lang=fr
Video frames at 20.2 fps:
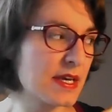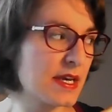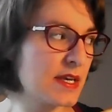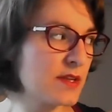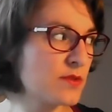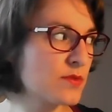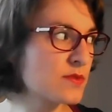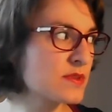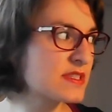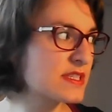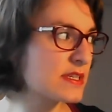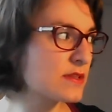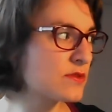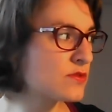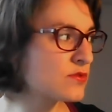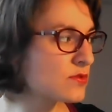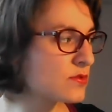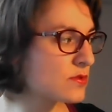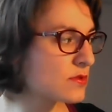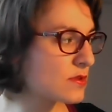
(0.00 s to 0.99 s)
Et donc c'est
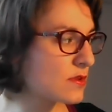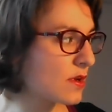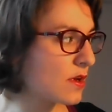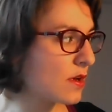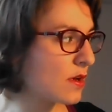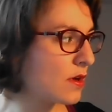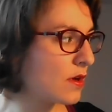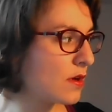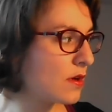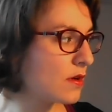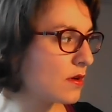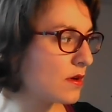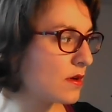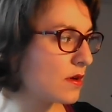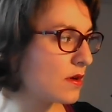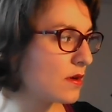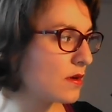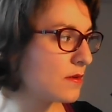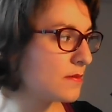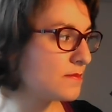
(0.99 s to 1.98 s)
toutes euh,
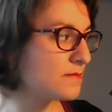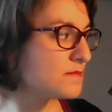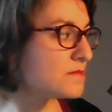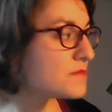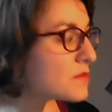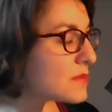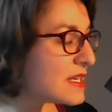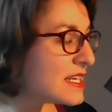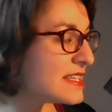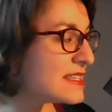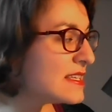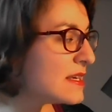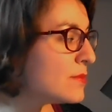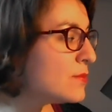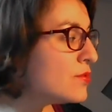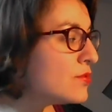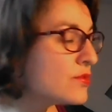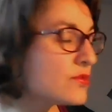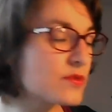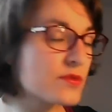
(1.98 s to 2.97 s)
les
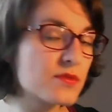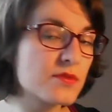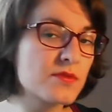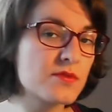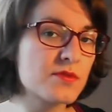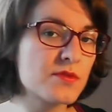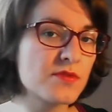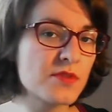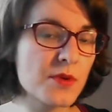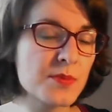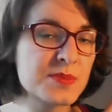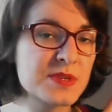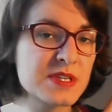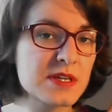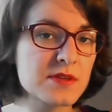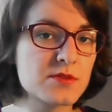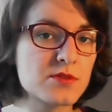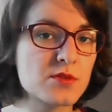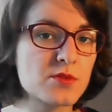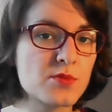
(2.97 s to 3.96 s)
débuts de,
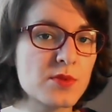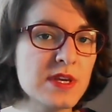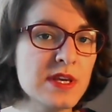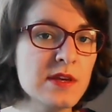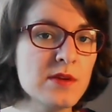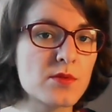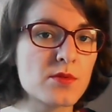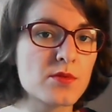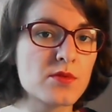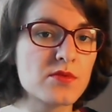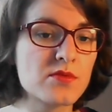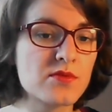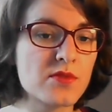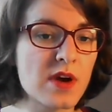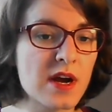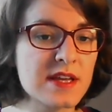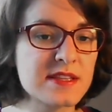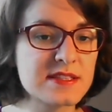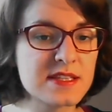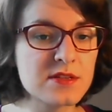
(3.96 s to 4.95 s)
Vampire de Louis, on le
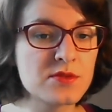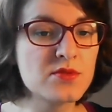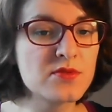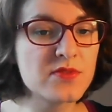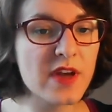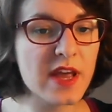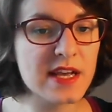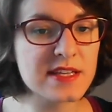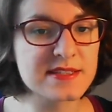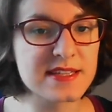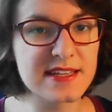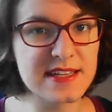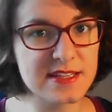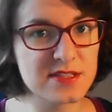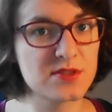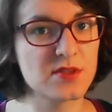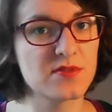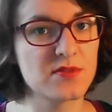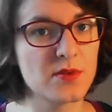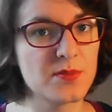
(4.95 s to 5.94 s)
voit découvrir sa
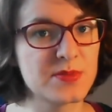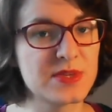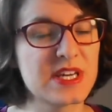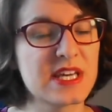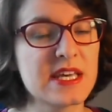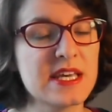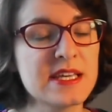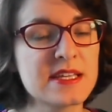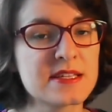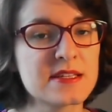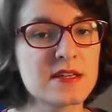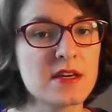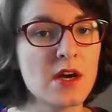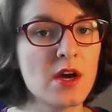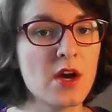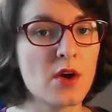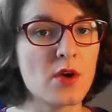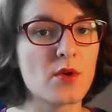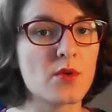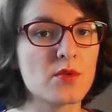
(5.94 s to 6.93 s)
nature vampirique,
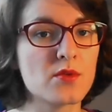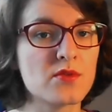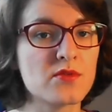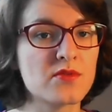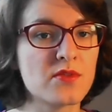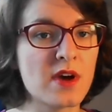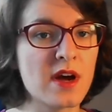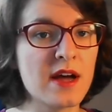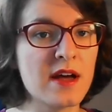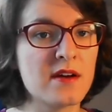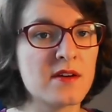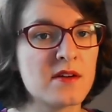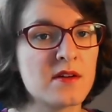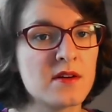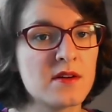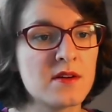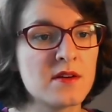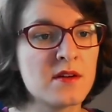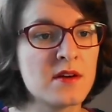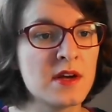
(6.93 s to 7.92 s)
on le voit
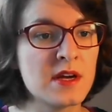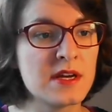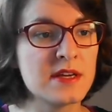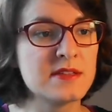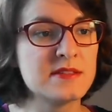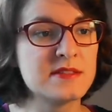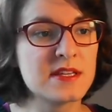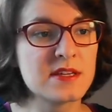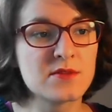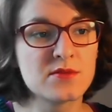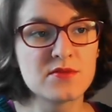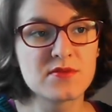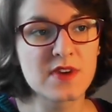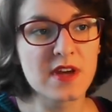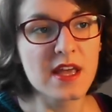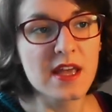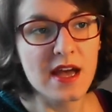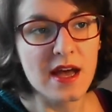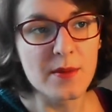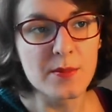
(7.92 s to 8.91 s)
euh,
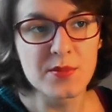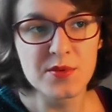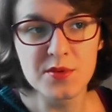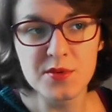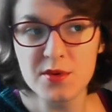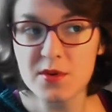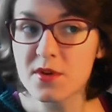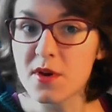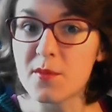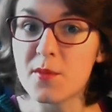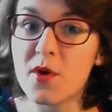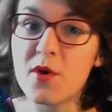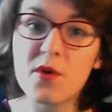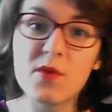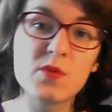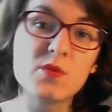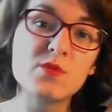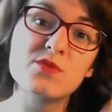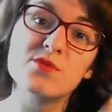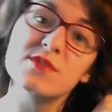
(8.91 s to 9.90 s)
découvrir un peu
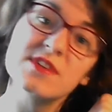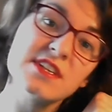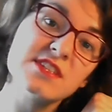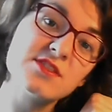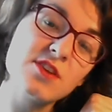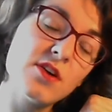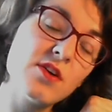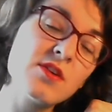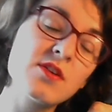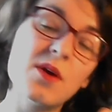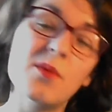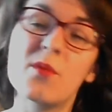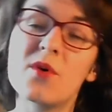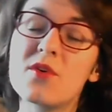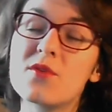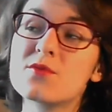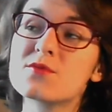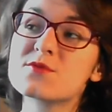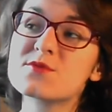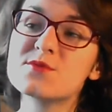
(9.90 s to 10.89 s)
comment on tue des gens,
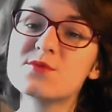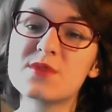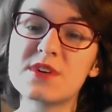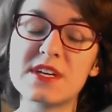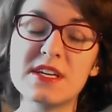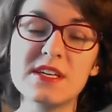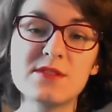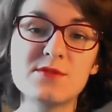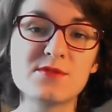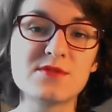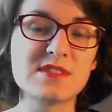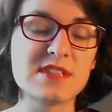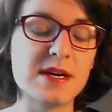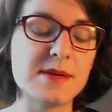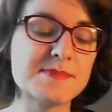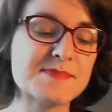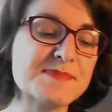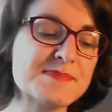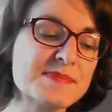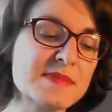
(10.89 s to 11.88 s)
comment on se nourrit, tout
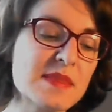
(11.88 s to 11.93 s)
ça.